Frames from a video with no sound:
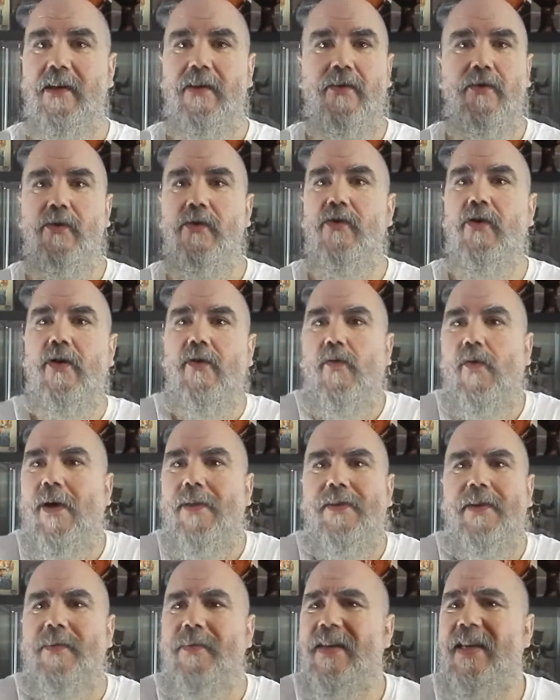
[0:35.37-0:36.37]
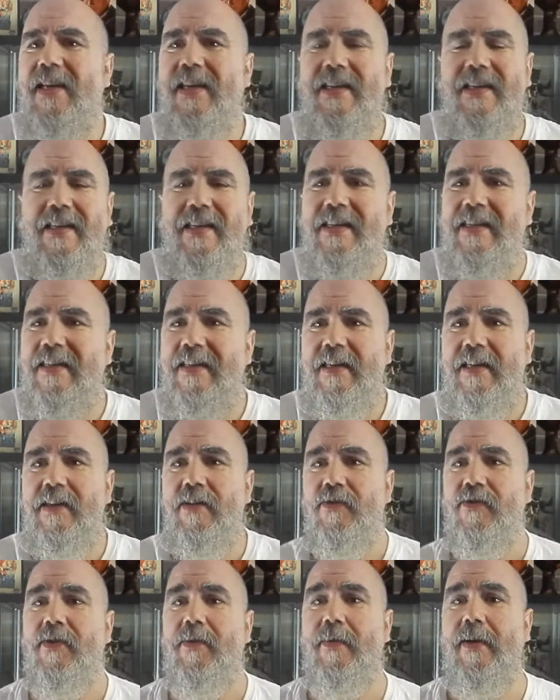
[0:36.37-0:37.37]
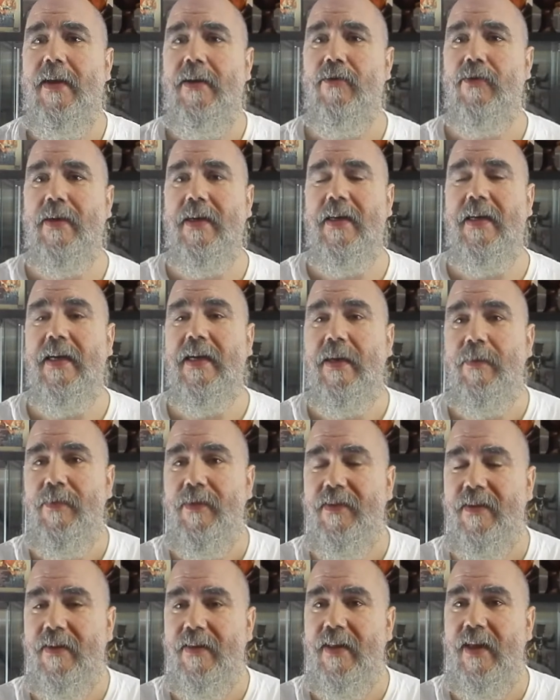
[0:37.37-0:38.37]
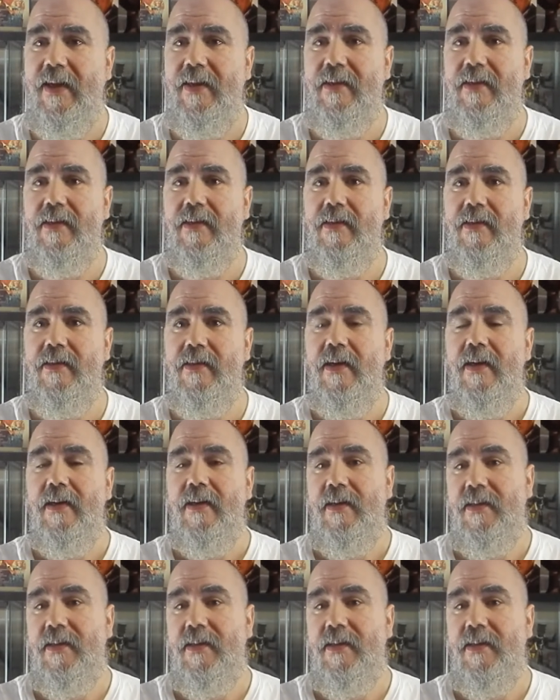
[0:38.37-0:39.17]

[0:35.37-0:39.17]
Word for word: no encuadre bien y, no se vea lo que es la camiseta y,